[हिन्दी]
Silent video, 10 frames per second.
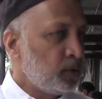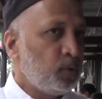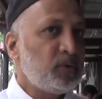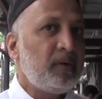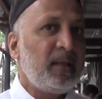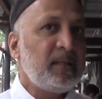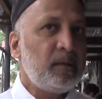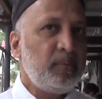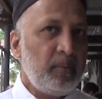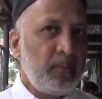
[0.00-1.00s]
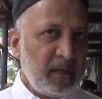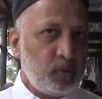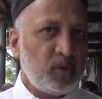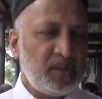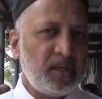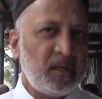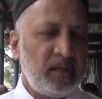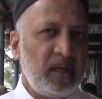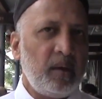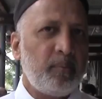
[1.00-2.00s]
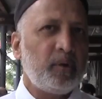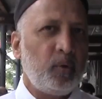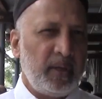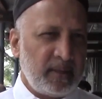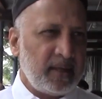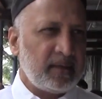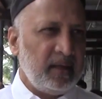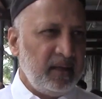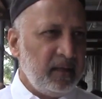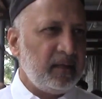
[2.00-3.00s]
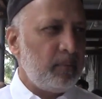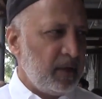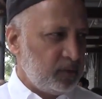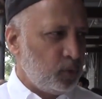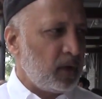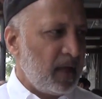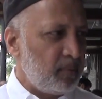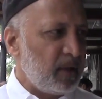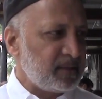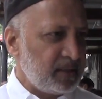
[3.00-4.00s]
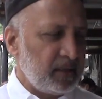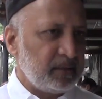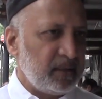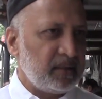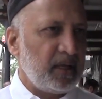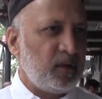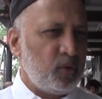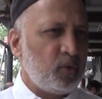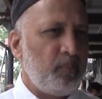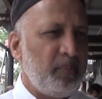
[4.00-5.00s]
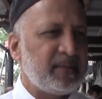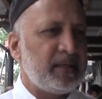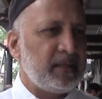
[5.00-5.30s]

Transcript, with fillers: तो उस हवाले से भी हमारी कोशिश है कि यहाँ पर कोई ऐसा क्लिनिक हम एक दो कायम ऐसे कर दें कि जहाँ लोगों को बेसिक